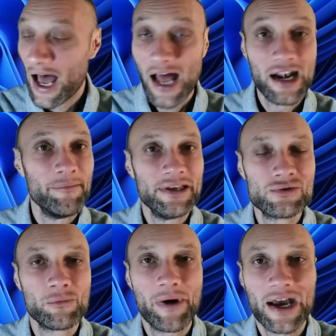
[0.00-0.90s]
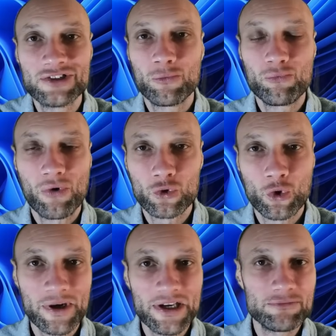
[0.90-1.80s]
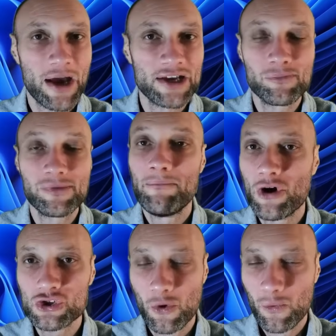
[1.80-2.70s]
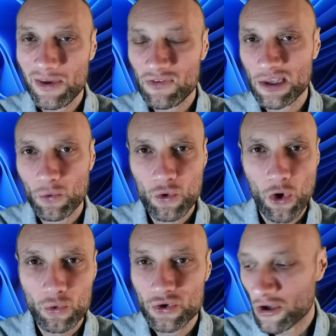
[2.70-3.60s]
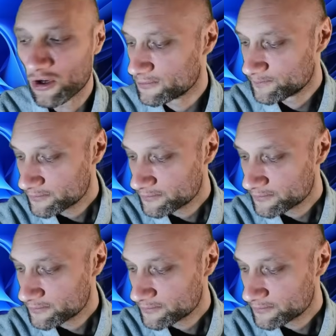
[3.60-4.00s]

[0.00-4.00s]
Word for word: à la maison, par exemple, ou à l'entreprise, par exemple, la box Wi-Fi ou le routeur.